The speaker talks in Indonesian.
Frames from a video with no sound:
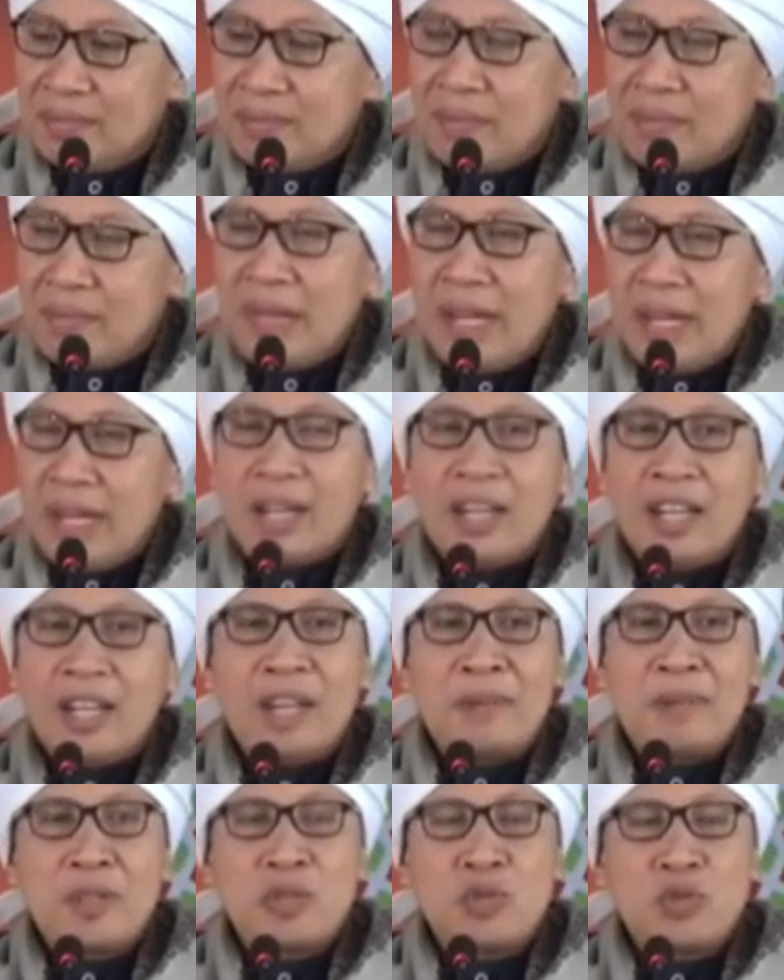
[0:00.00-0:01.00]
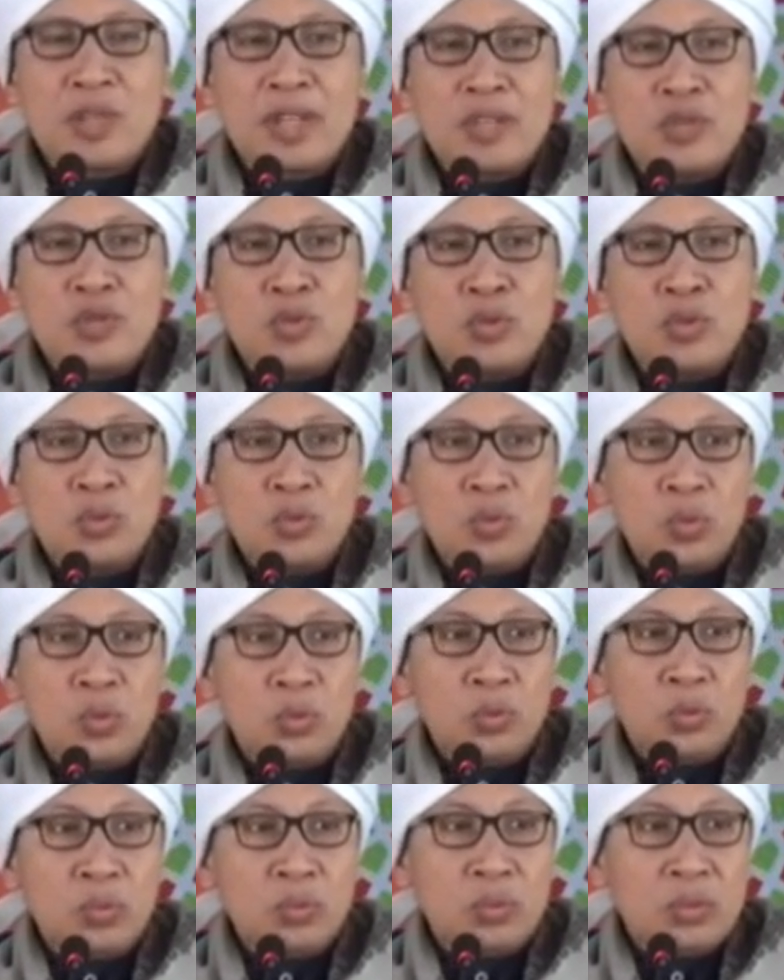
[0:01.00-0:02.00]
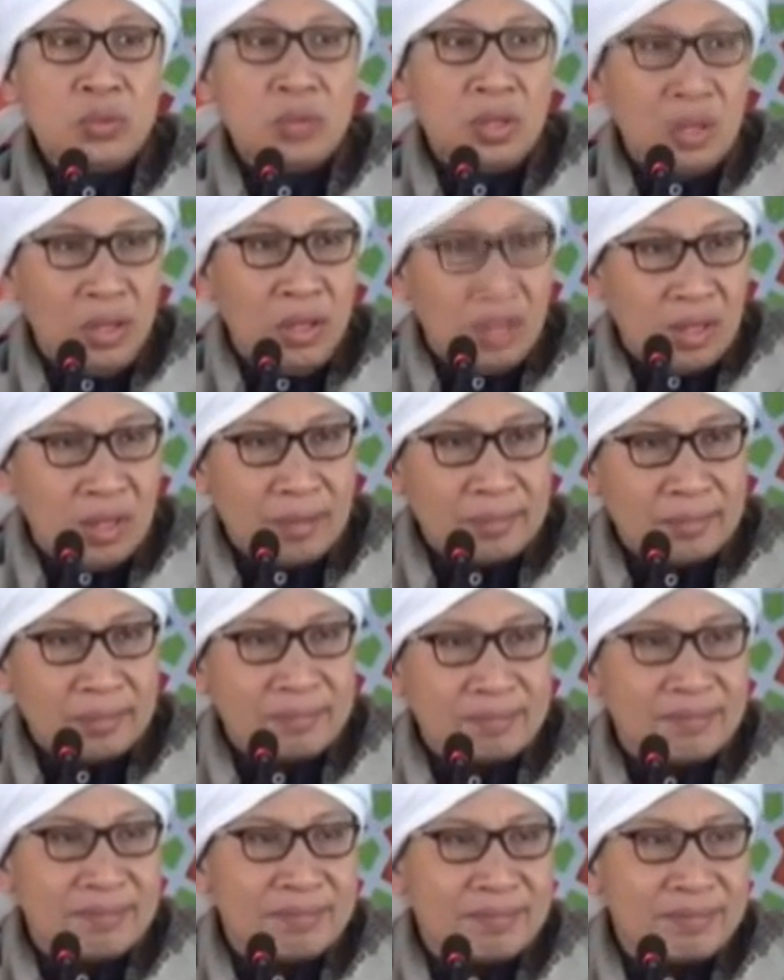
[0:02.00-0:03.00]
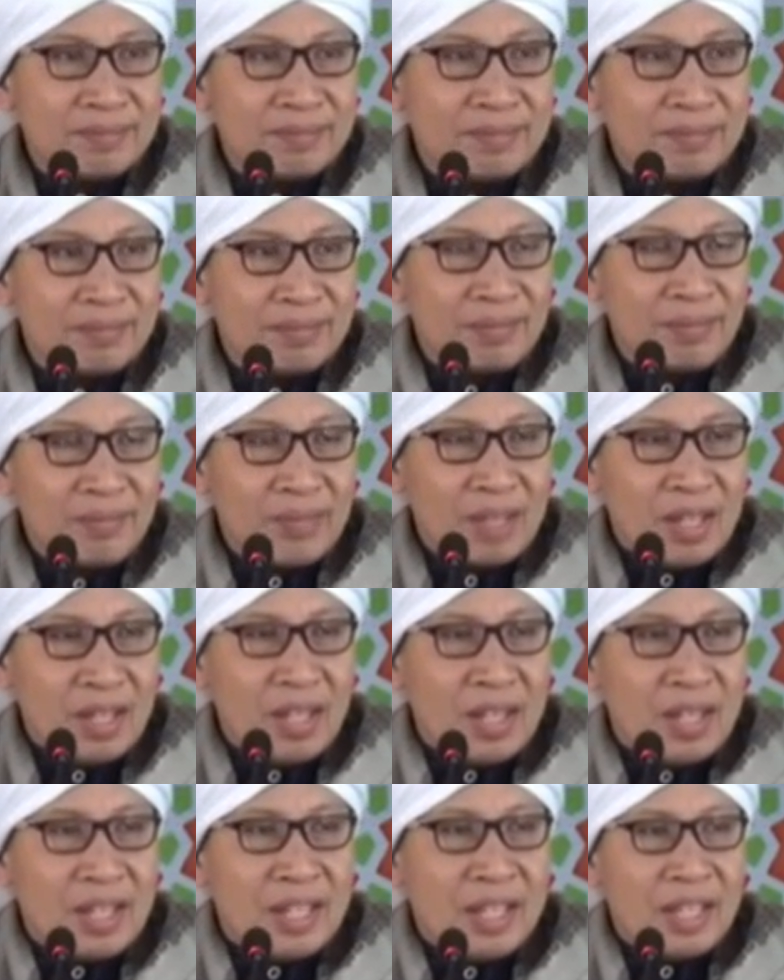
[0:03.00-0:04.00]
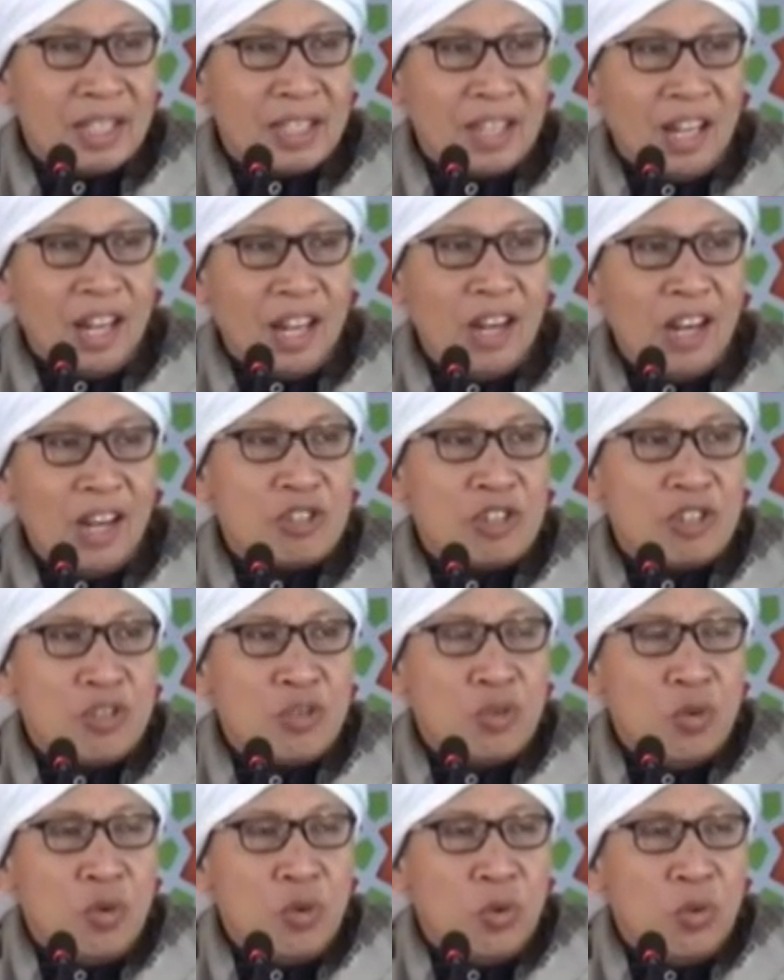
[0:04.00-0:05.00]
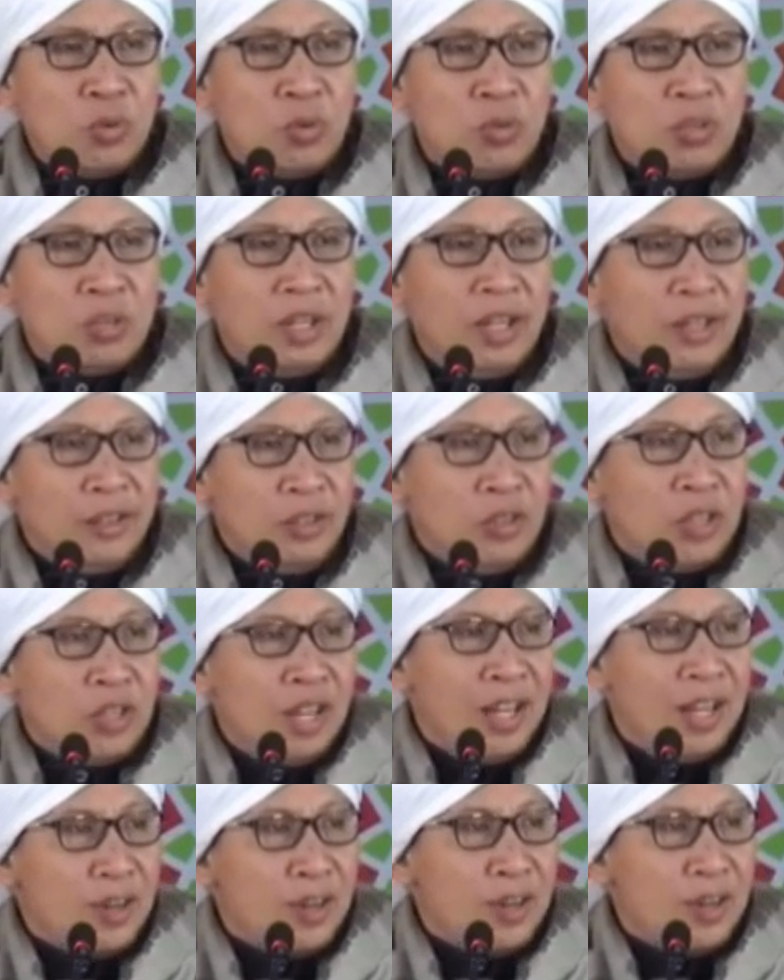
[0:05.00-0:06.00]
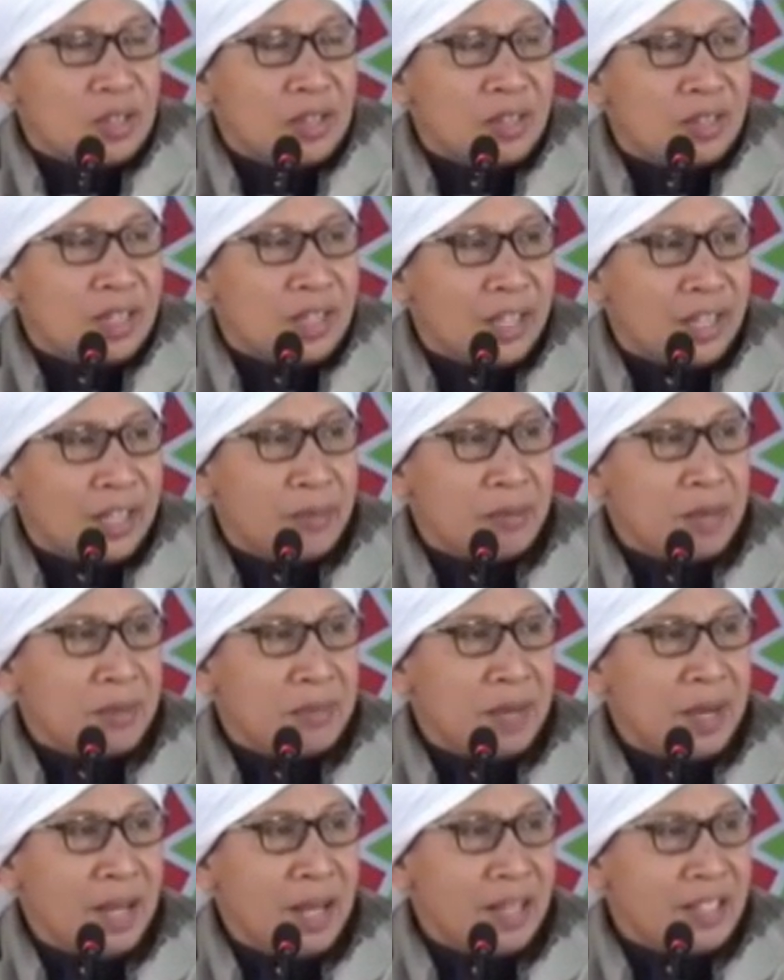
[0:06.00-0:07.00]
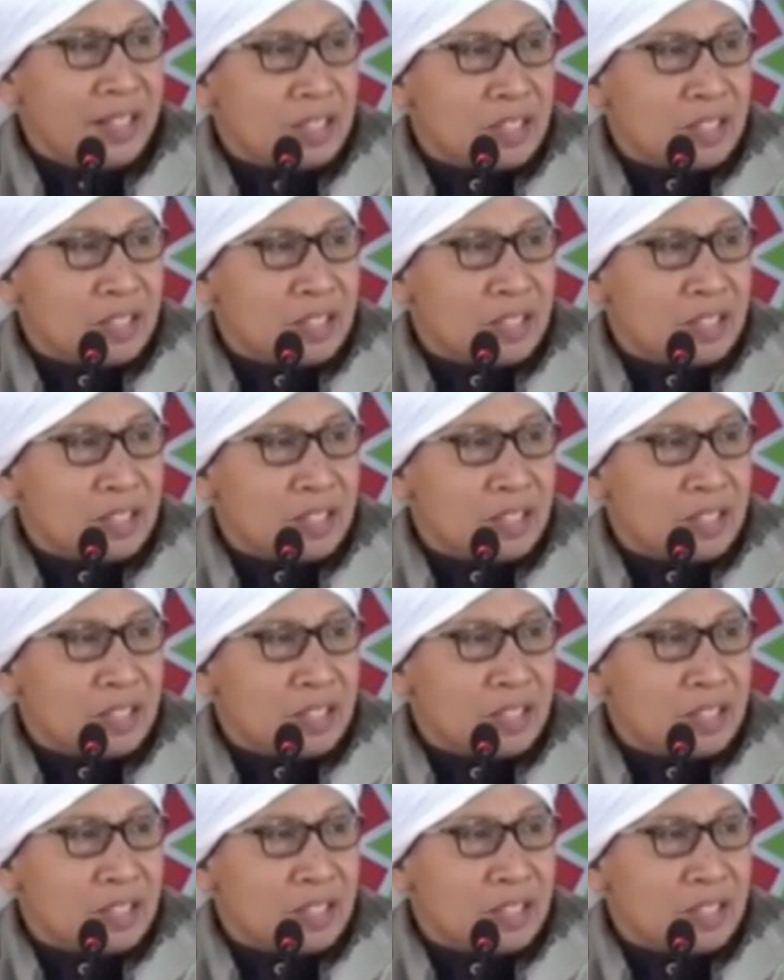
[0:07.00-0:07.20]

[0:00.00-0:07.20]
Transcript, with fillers: mereka adalah pasukan junudullah Dikatakan kalau sudah junudullah itu tidak harus tentara yang berbaris,